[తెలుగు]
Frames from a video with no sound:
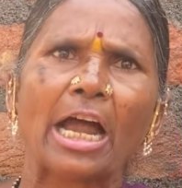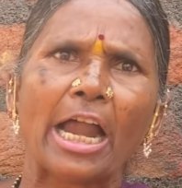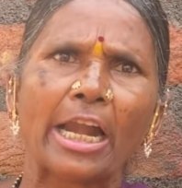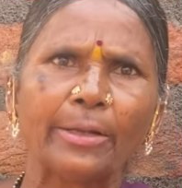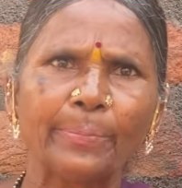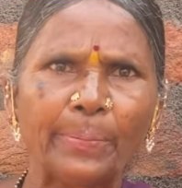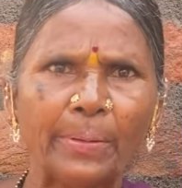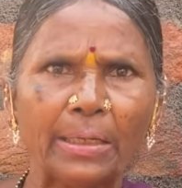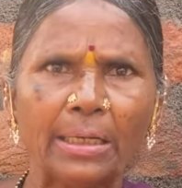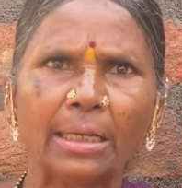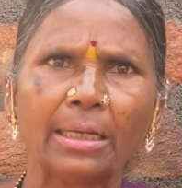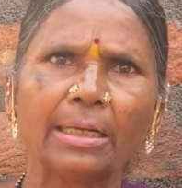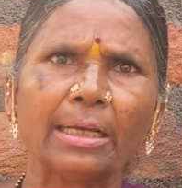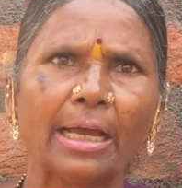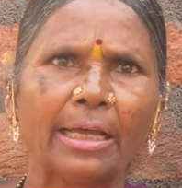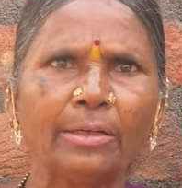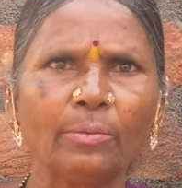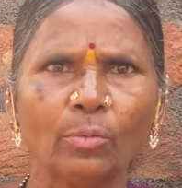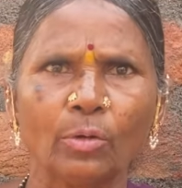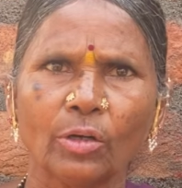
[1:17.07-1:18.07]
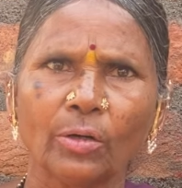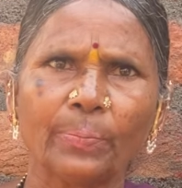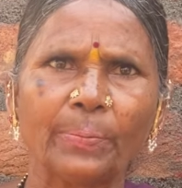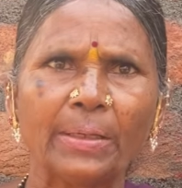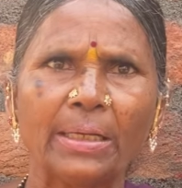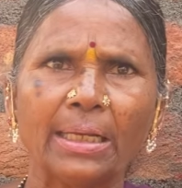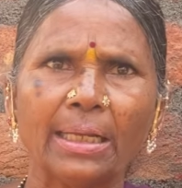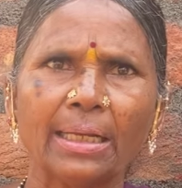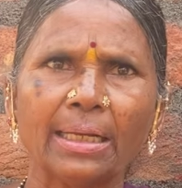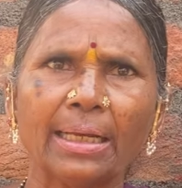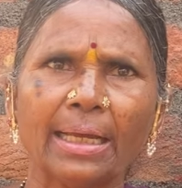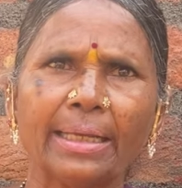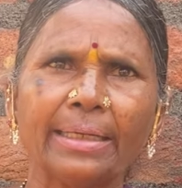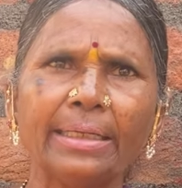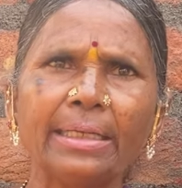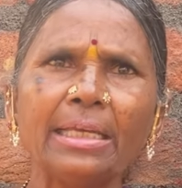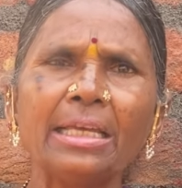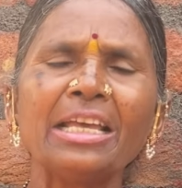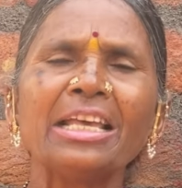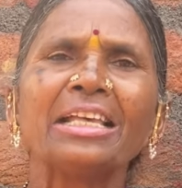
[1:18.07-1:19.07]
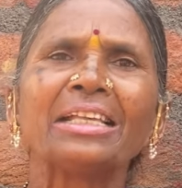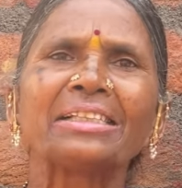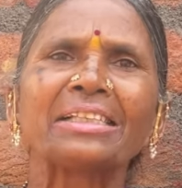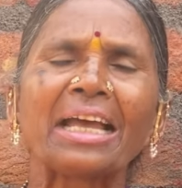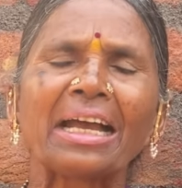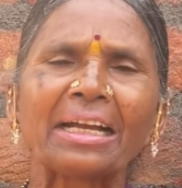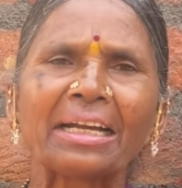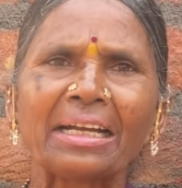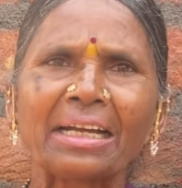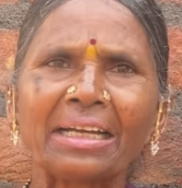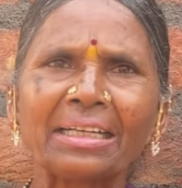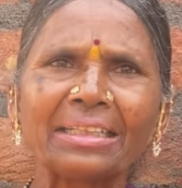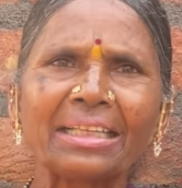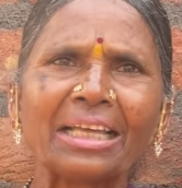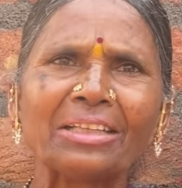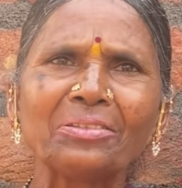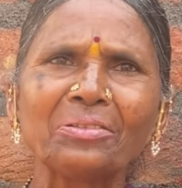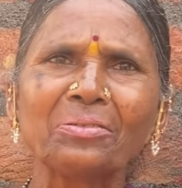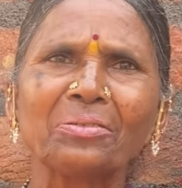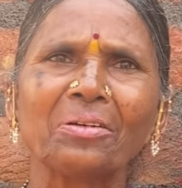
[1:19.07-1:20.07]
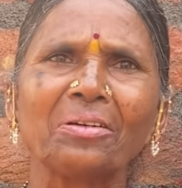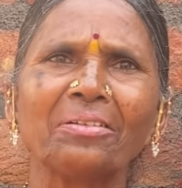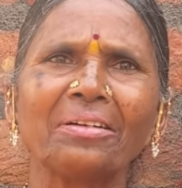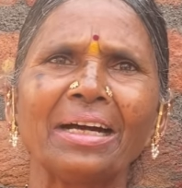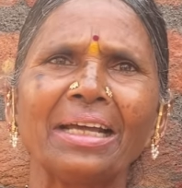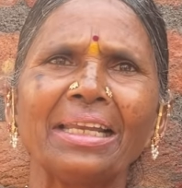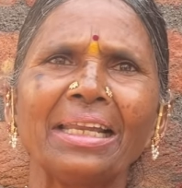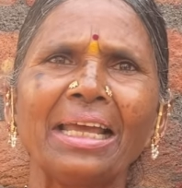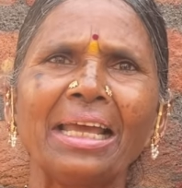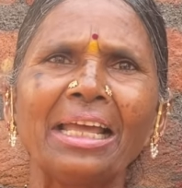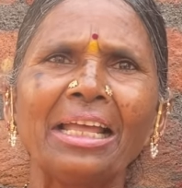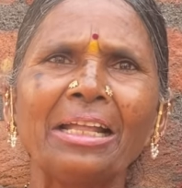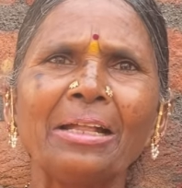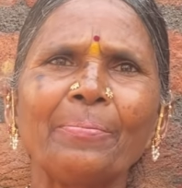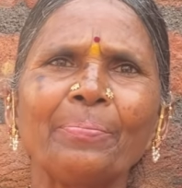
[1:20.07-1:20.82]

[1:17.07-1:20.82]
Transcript: ఆడపిల్లలు కానీ మగ పిల్లలు కానీ చక్కగా చదువుకోవాలి